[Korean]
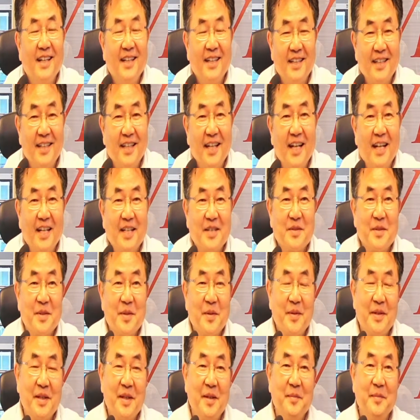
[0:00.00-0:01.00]
이렇게
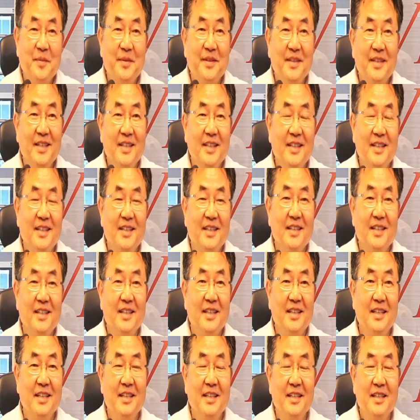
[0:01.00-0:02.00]
하겠습니다. 왜냐하면 이,
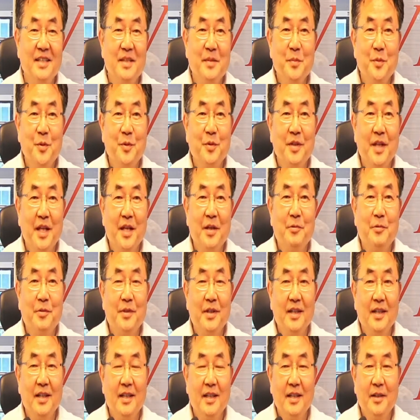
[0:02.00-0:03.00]
이
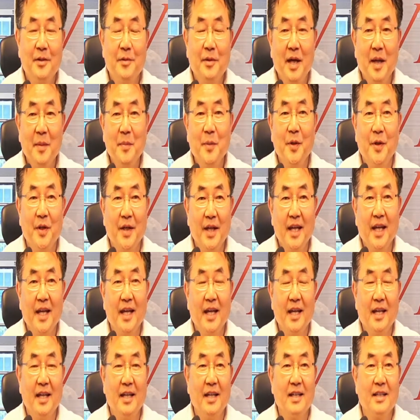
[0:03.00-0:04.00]
16대구의
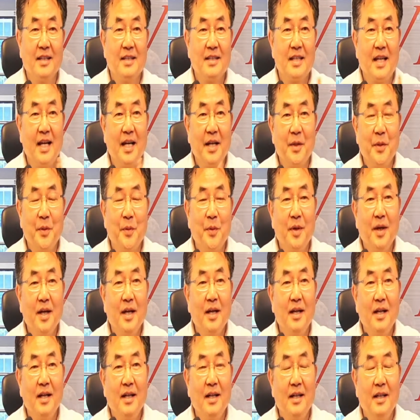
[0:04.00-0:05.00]
화면에
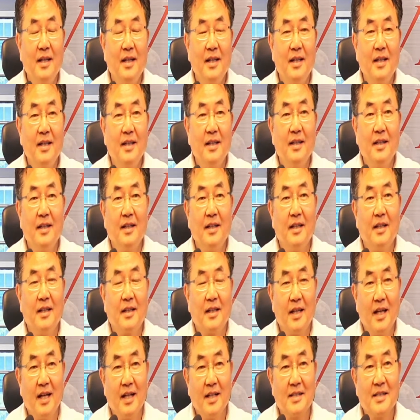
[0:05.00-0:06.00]
자료와
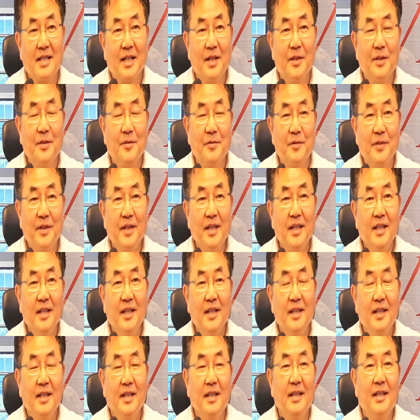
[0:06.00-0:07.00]
강사 얼굴이
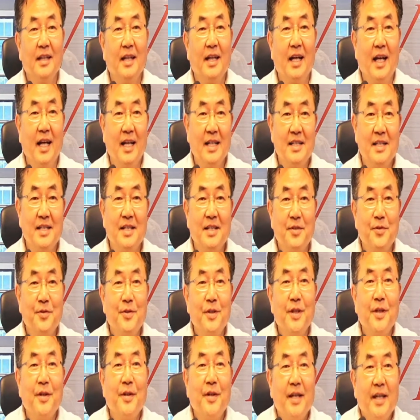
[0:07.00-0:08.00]
같이
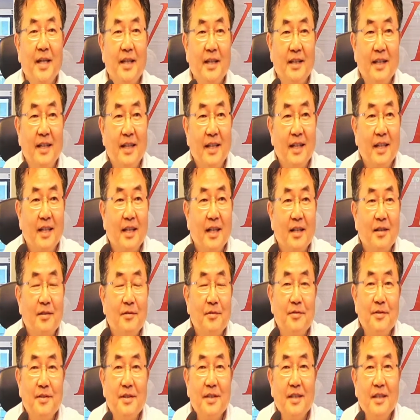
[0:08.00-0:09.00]
쉐어해야 되니까
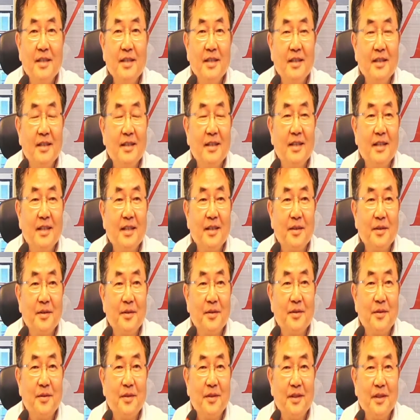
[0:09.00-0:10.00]
굳이 이, 예, 이,
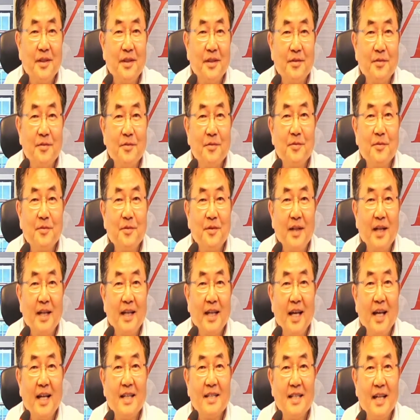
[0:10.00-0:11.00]
예,
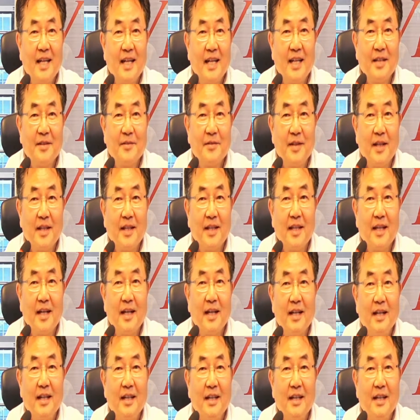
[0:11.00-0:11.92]
뚱뚱하게 하지 않아도 된다.